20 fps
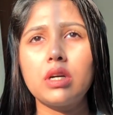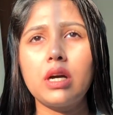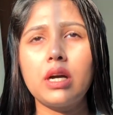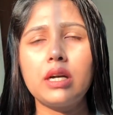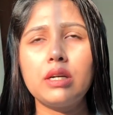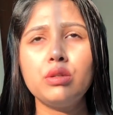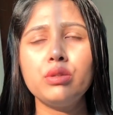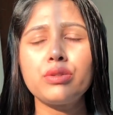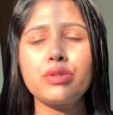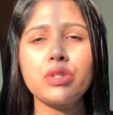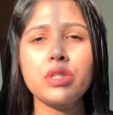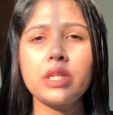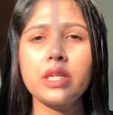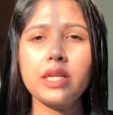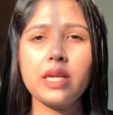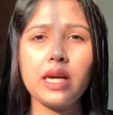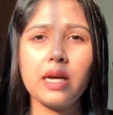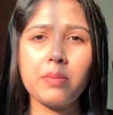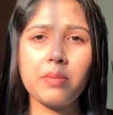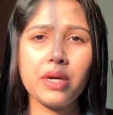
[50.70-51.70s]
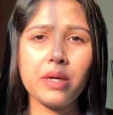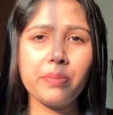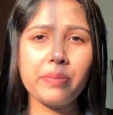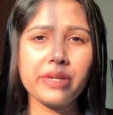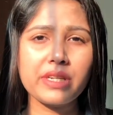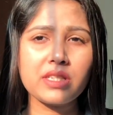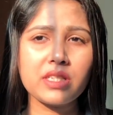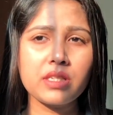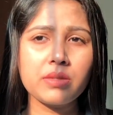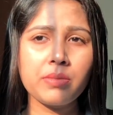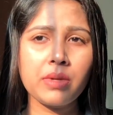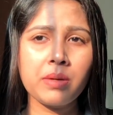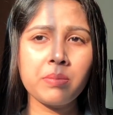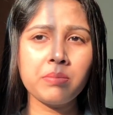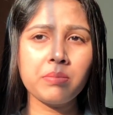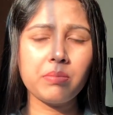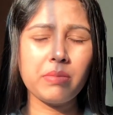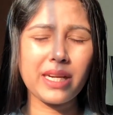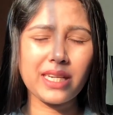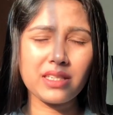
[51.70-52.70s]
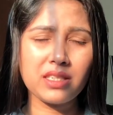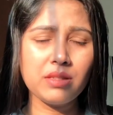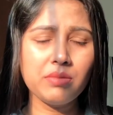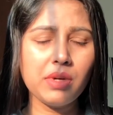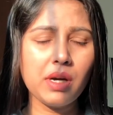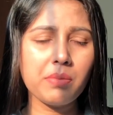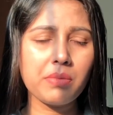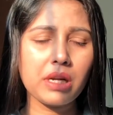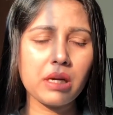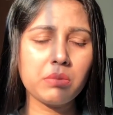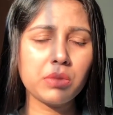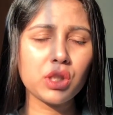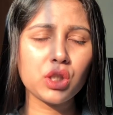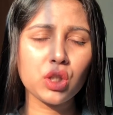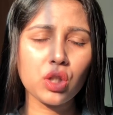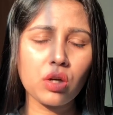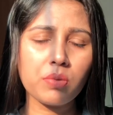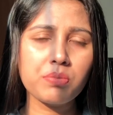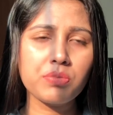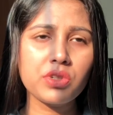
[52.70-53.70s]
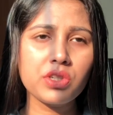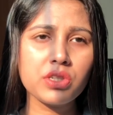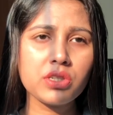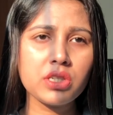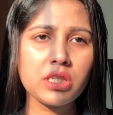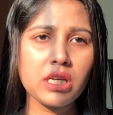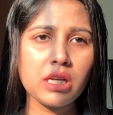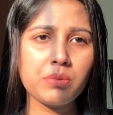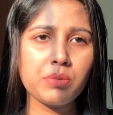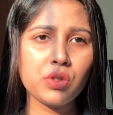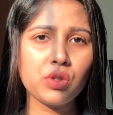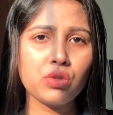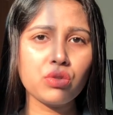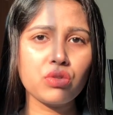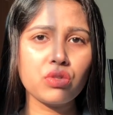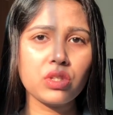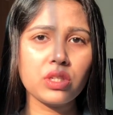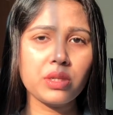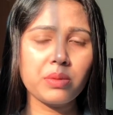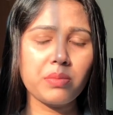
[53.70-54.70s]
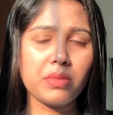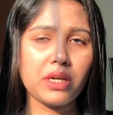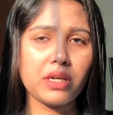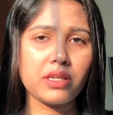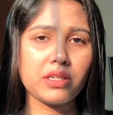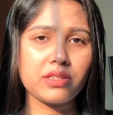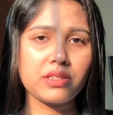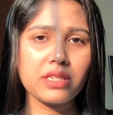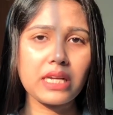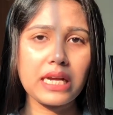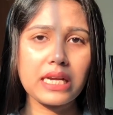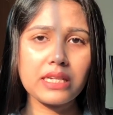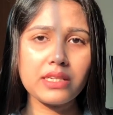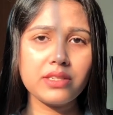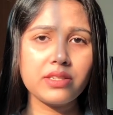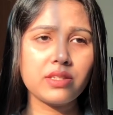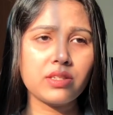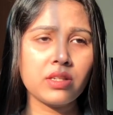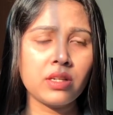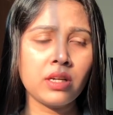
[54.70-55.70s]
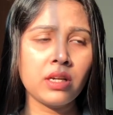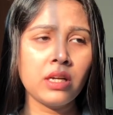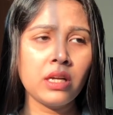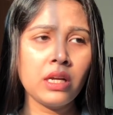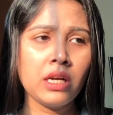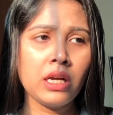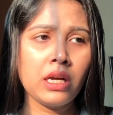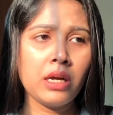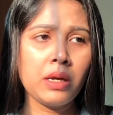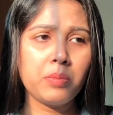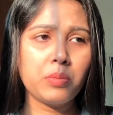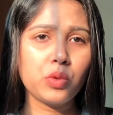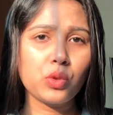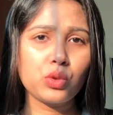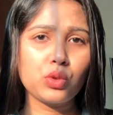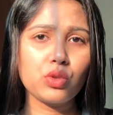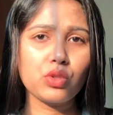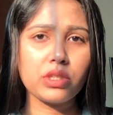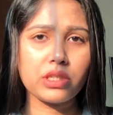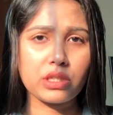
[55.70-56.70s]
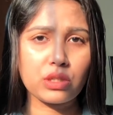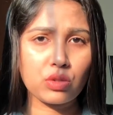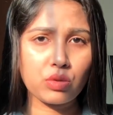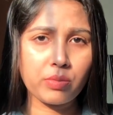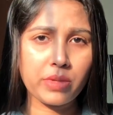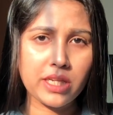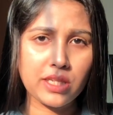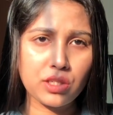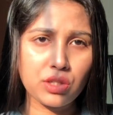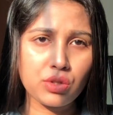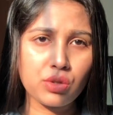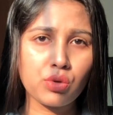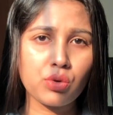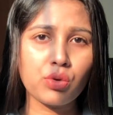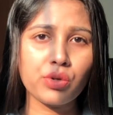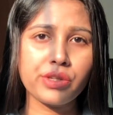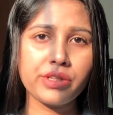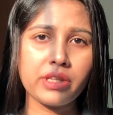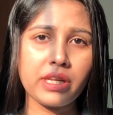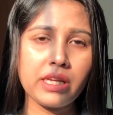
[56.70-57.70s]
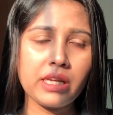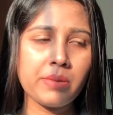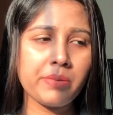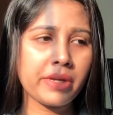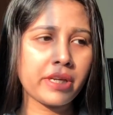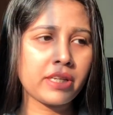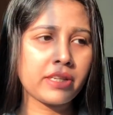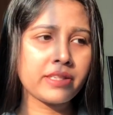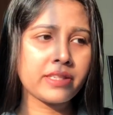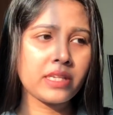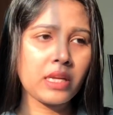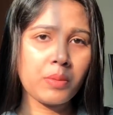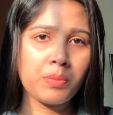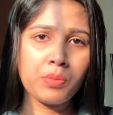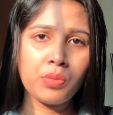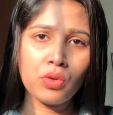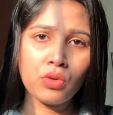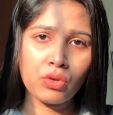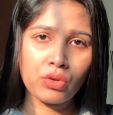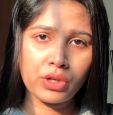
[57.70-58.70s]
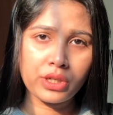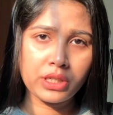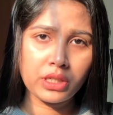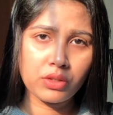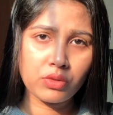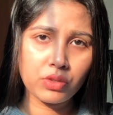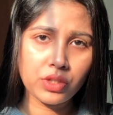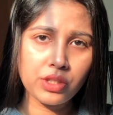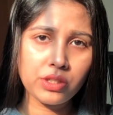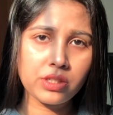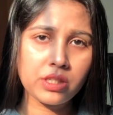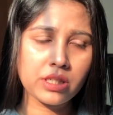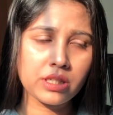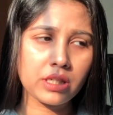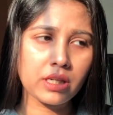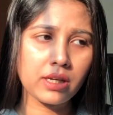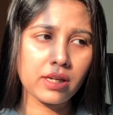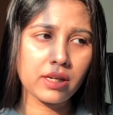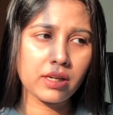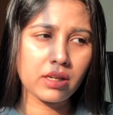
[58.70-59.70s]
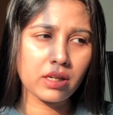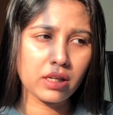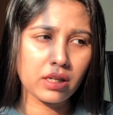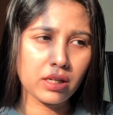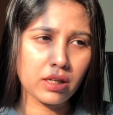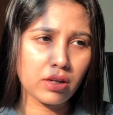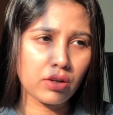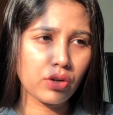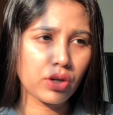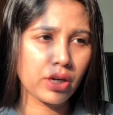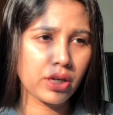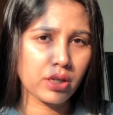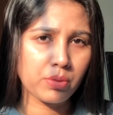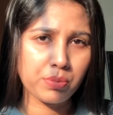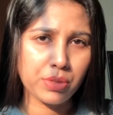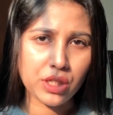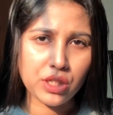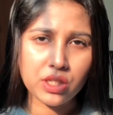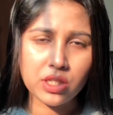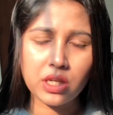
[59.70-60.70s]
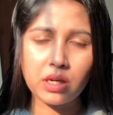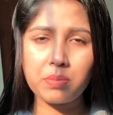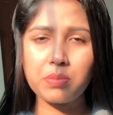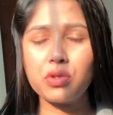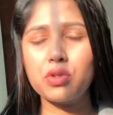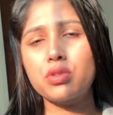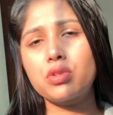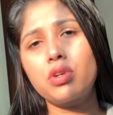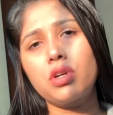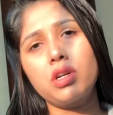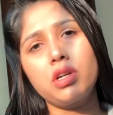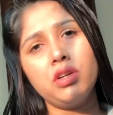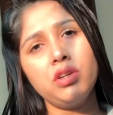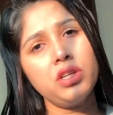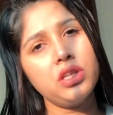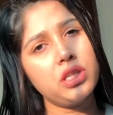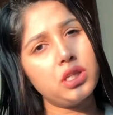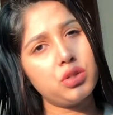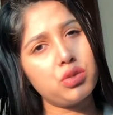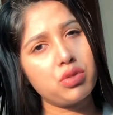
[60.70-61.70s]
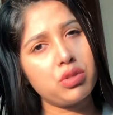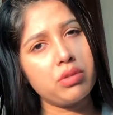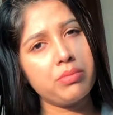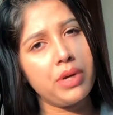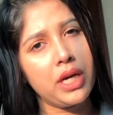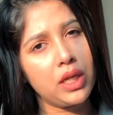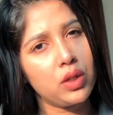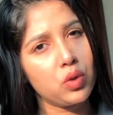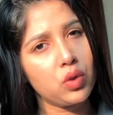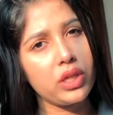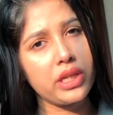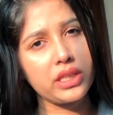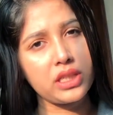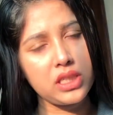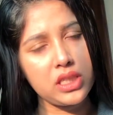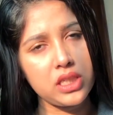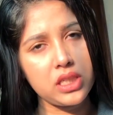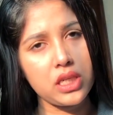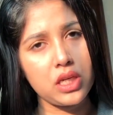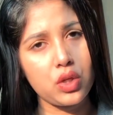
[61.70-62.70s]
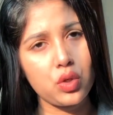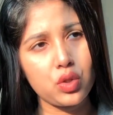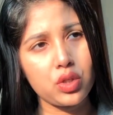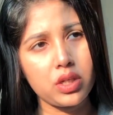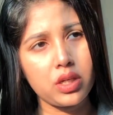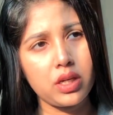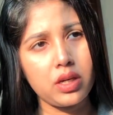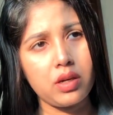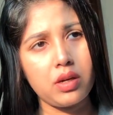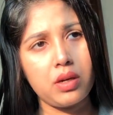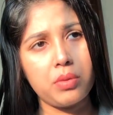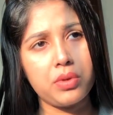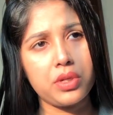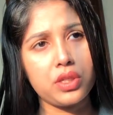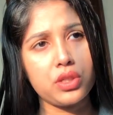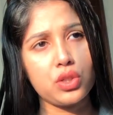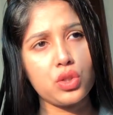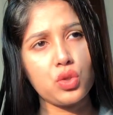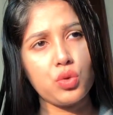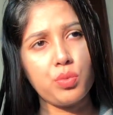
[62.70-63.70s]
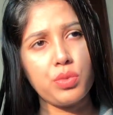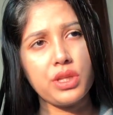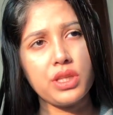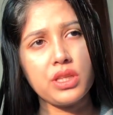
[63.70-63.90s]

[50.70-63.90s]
আর হচ্ছে আমার ম্যাক্সিমাম ম্যাক্সিমাম না আমার সব ড্রেসই আমি হচ্ছে সাইজ মতো কাস্টমাইজড করে দেই আমি একটা স্যাম্পল রেডি করি সেটা ওখানে পিকচার আপলোড করা হয় কারণ যদি ভালো লাগে সে ওটা আমাকে ছবি